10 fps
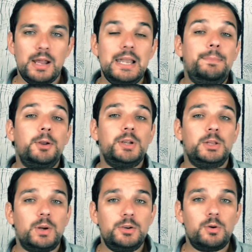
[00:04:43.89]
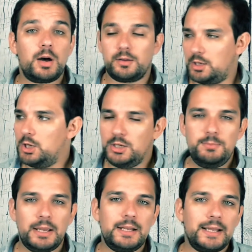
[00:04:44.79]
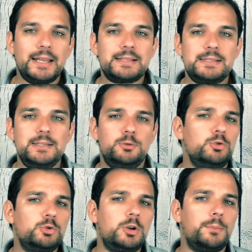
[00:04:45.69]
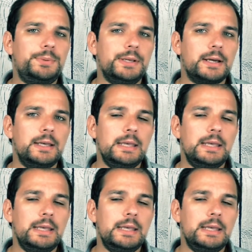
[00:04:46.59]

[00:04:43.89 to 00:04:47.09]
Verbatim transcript: les plans de l'étoile noire et libérer la galaxie du joug de l'Empire.